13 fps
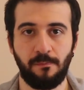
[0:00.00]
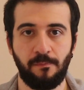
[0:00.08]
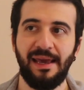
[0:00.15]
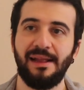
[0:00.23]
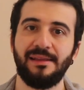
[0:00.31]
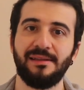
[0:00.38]

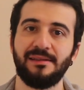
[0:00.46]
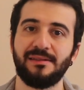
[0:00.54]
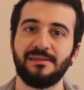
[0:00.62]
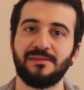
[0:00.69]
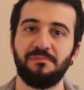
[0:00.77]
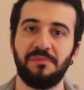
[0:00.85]

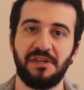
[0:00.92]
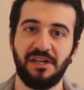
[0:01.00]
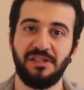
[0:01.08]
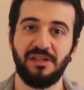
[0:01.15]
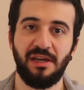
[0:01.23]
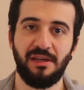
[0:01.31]
Geldiğiniz
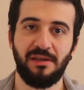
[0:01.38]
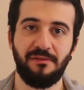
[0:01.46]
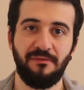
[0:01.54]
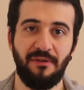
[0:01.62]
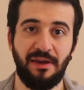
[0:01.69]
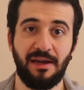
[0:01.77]
birkaç ay
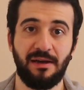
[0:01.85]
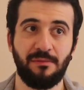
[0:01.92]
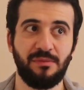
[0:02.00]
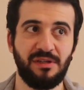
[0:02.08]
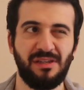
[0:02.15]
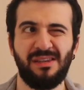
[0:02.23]
veya
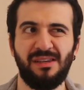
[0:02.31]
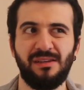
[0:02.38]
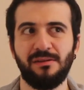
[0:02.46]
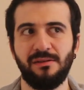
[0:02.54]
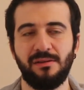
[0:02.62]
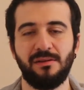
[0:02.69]
1-2
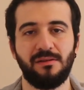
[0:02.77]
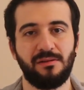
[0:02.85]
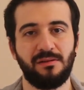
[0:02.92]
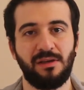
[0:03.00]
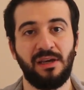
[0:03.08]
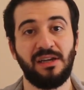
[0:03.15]
yıl
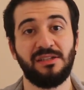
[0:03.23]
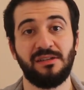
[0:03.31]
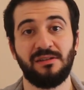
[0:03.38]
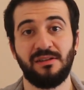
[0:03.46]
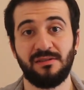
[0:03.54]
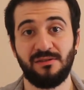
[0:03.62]

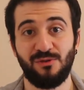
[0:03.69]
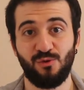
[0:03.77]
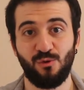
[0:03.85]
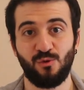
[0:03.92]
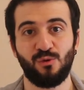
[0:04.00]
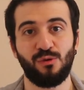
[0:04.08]
gerçekten sizi
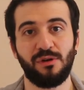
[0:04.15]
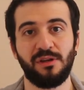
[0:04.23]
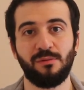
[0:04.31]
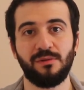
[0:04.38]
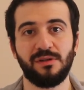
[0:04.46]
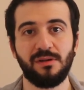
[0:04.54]
çok
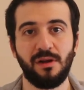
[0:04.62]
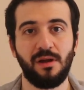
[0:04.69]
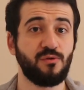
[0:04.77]
zorlayabilir.